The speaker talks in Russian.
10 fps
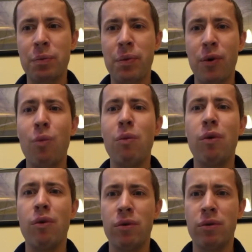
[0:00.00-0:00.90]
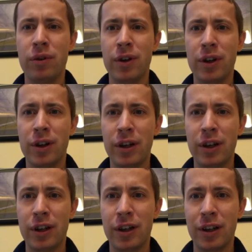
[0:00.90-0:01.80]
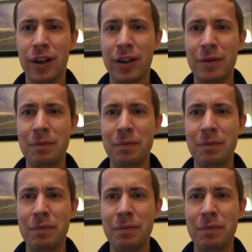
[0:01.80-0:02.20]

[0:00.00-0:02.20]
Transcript: пробу э,